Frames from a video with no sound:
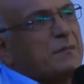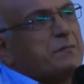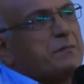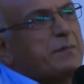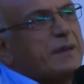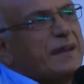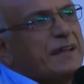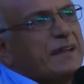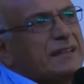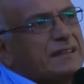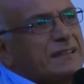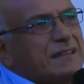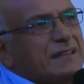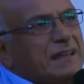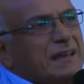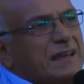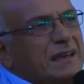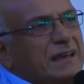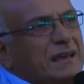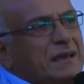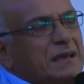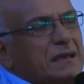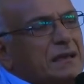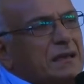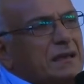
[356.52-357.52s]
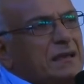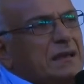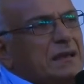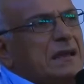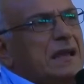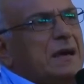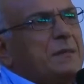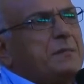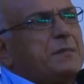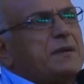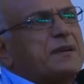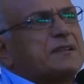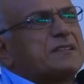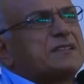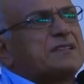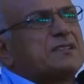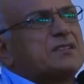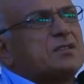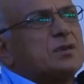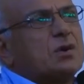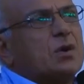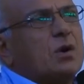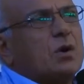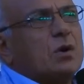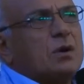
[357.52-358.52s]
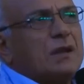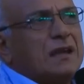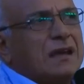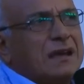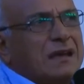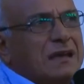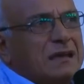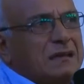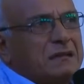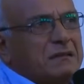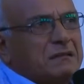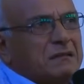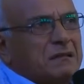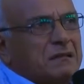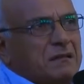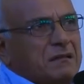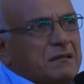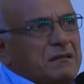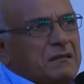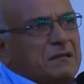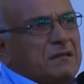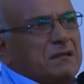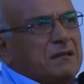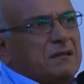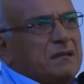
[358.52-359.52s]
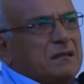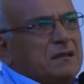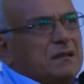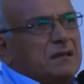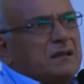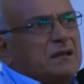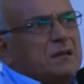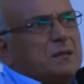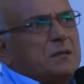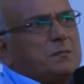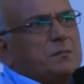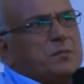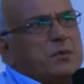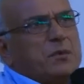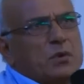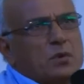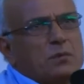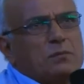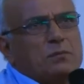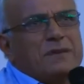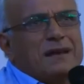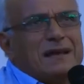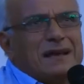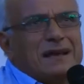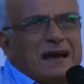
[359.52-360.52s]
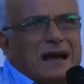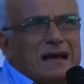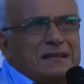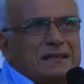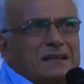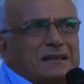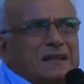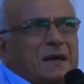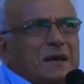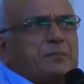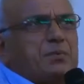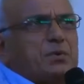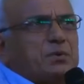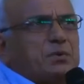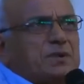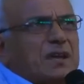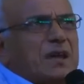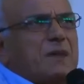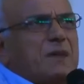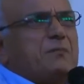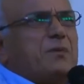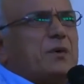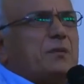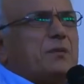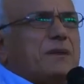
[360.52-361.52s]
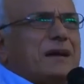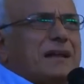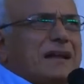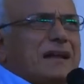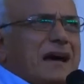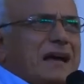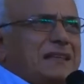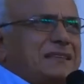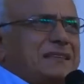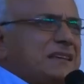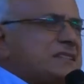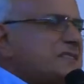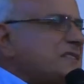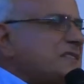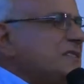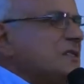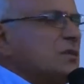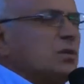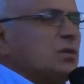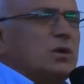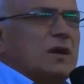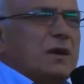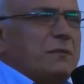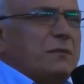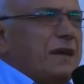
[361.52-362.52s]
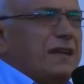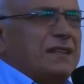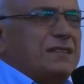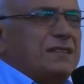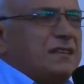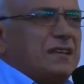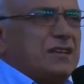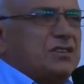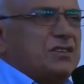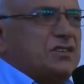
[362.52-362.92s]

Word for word: Gesù prende l'iniziativa, prende la persona più malata, da più tempo